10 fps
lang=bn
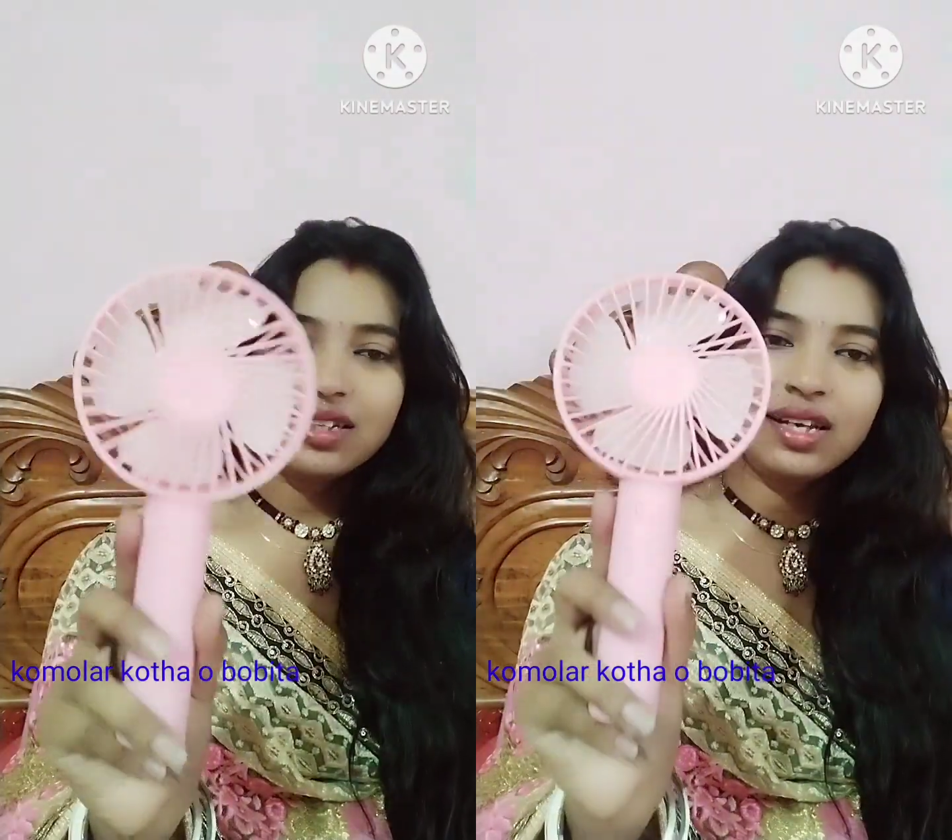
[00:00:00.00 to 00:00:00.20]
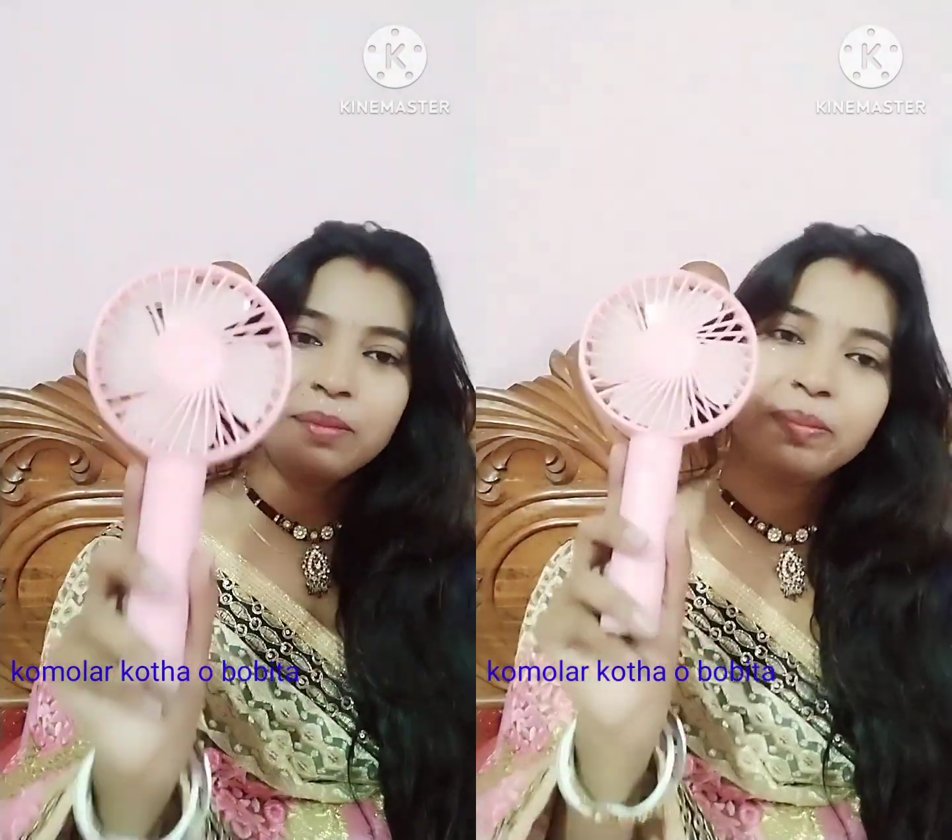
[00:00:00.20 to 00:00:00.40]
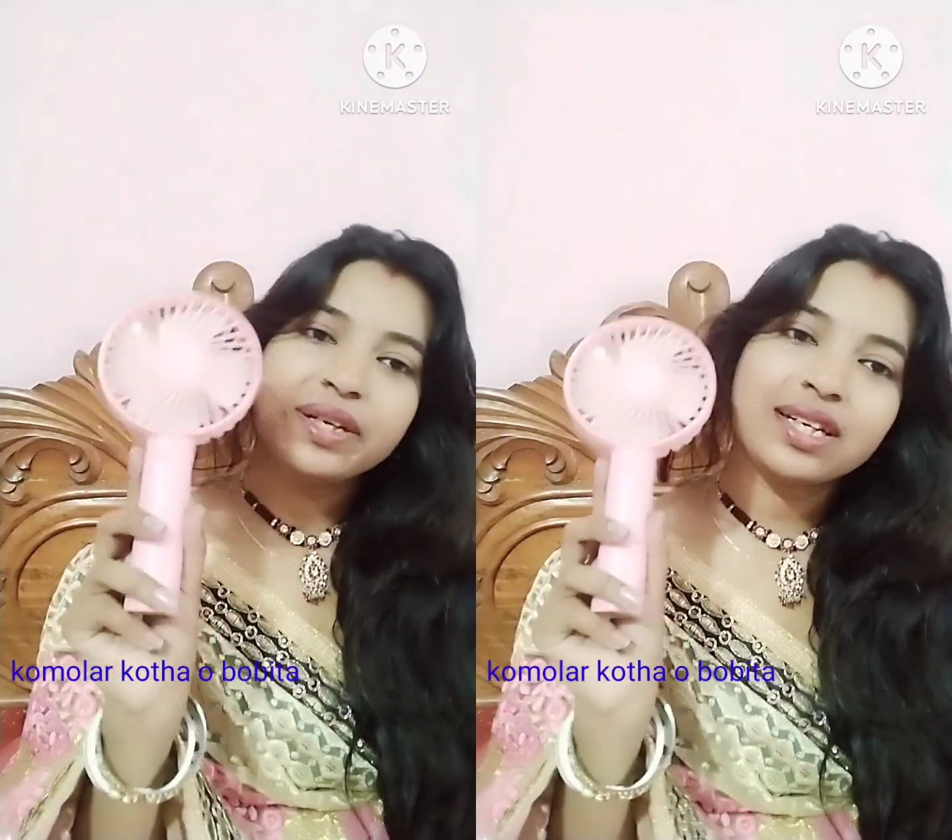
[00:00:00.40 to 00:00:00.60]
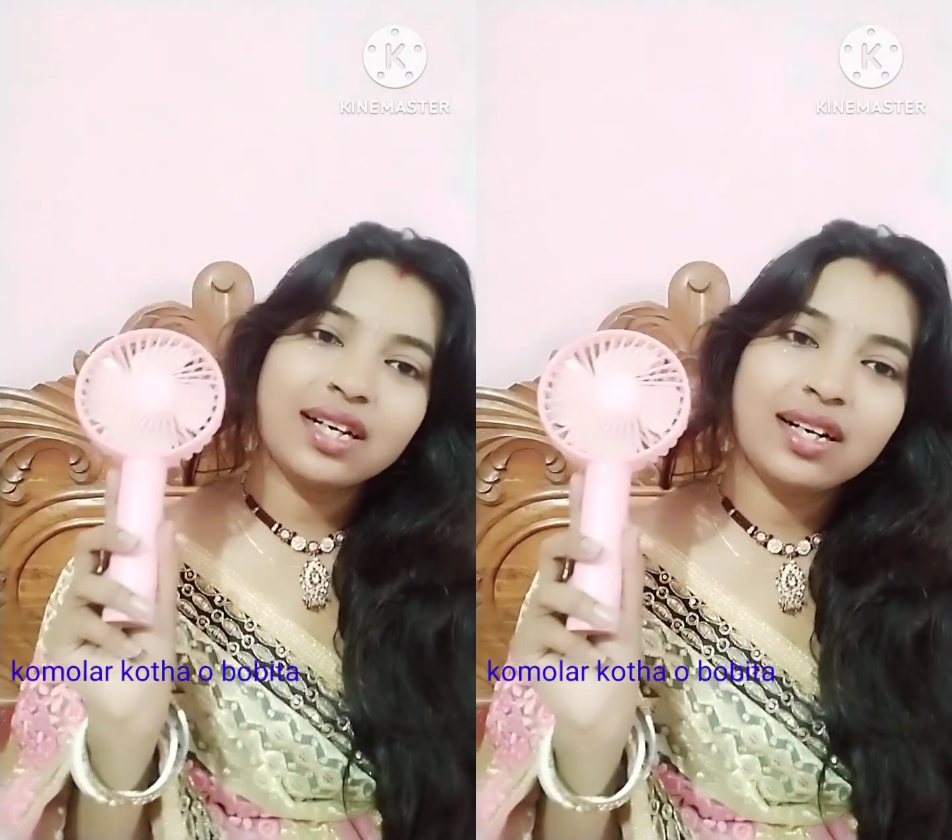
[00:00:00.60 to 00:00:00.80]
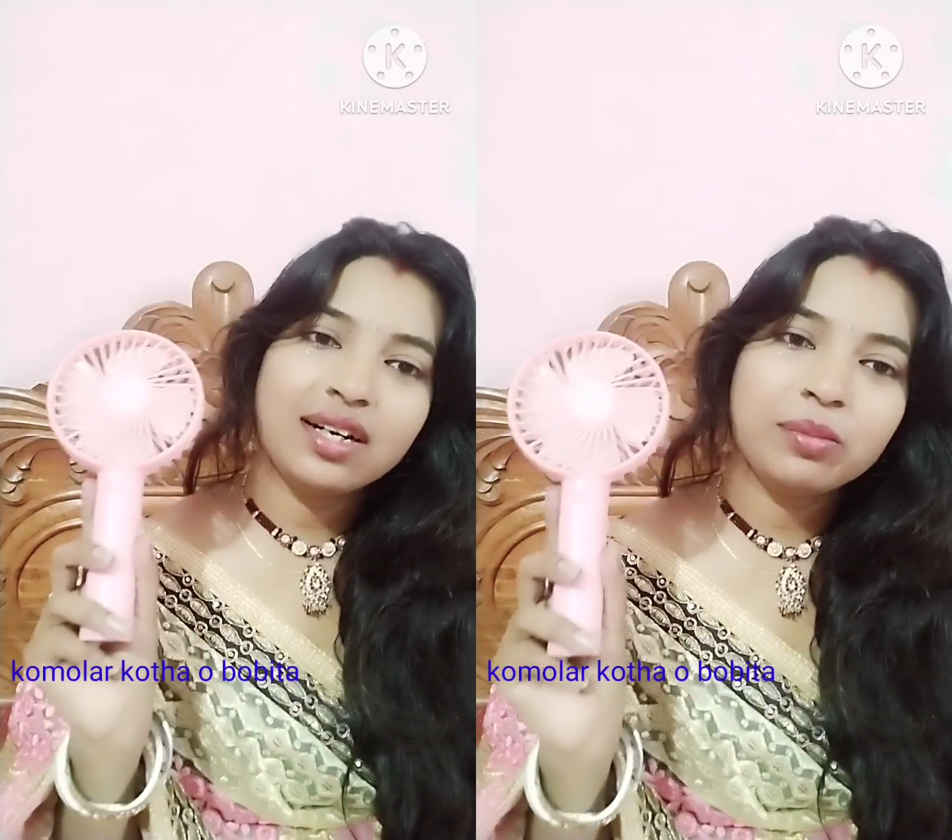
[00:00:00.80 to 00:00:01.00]
এই পিঙ্ক
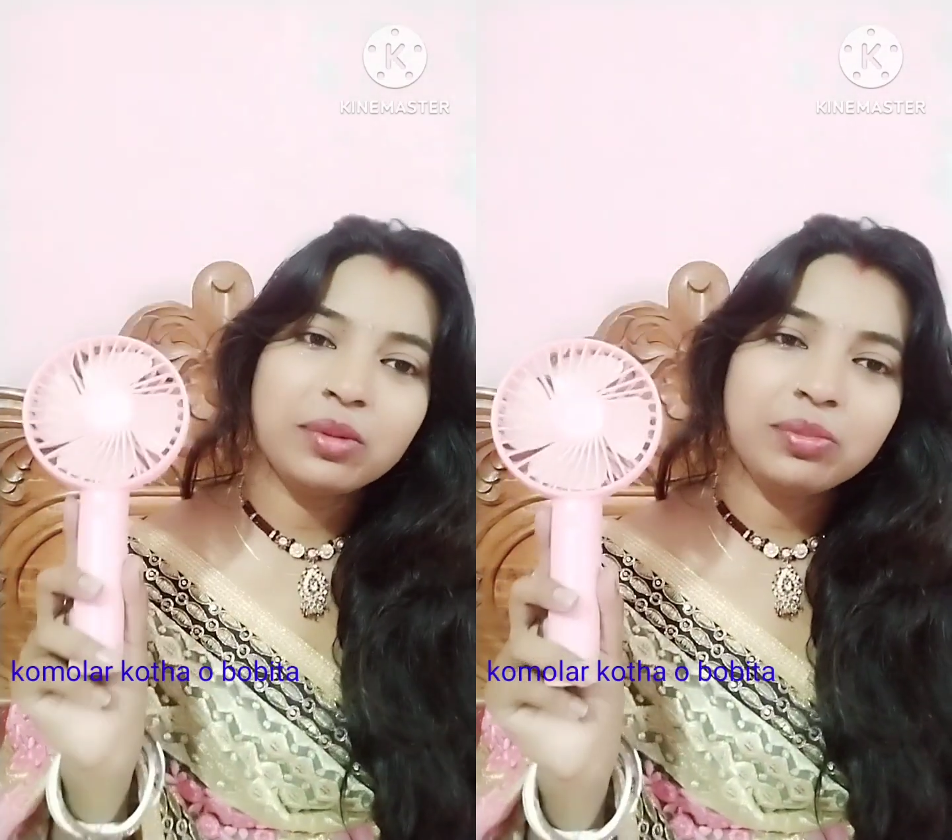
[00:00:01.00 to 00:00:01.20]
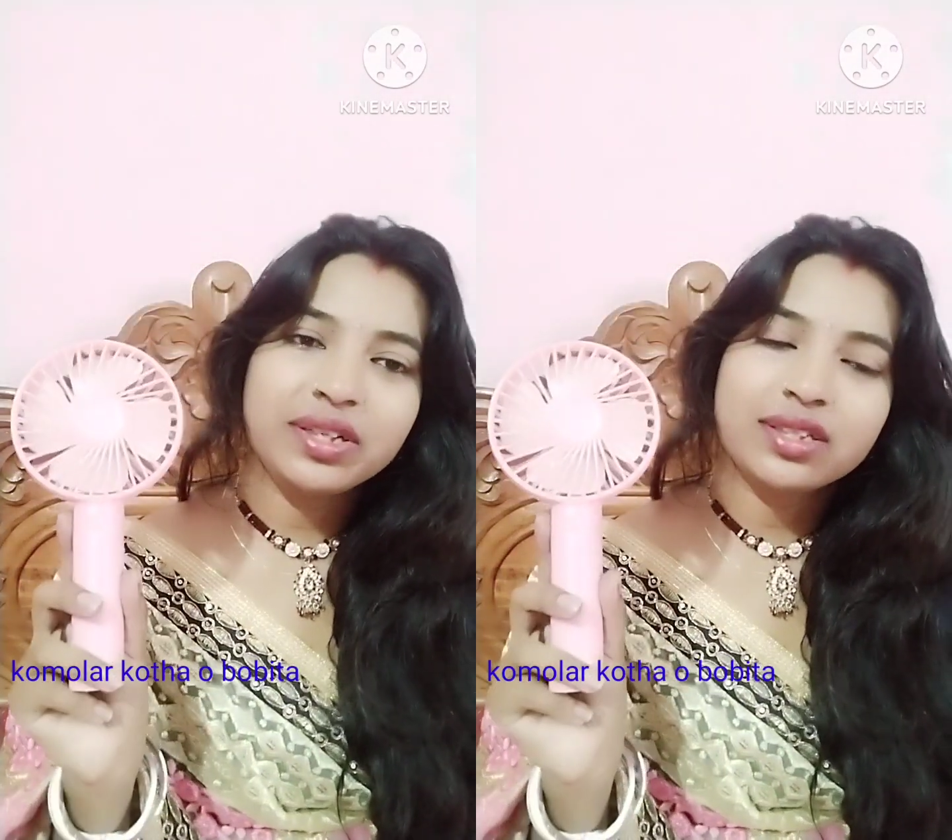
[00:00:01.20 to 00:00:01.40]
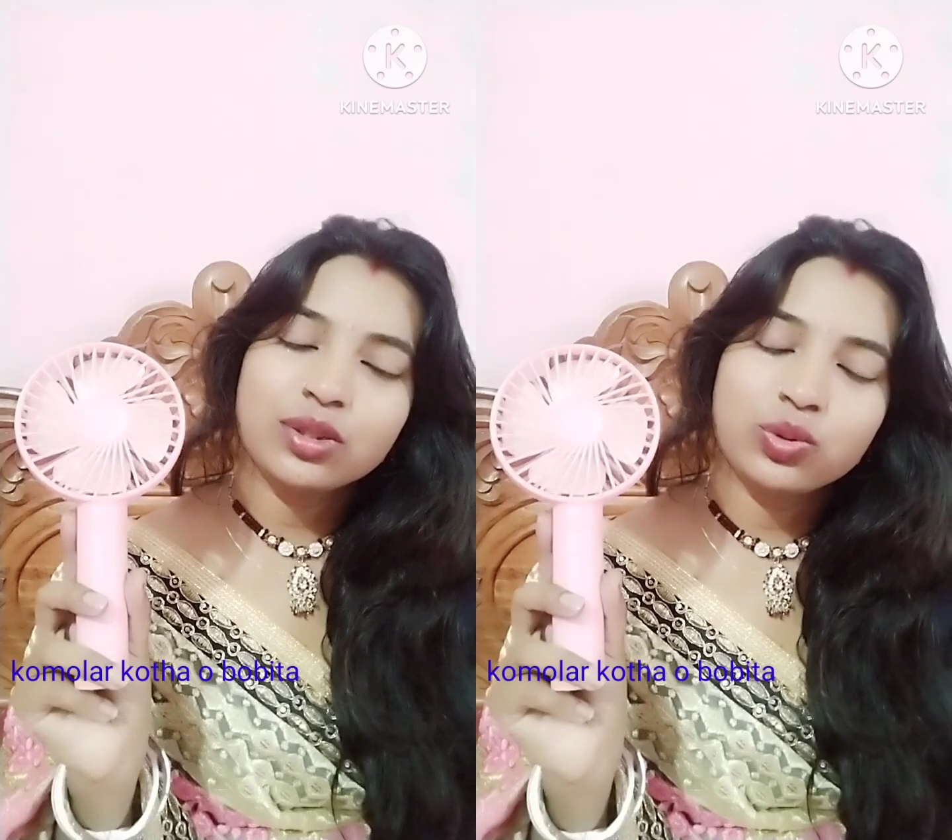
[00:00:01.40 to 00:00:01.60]
কালার আমার মেয়েটা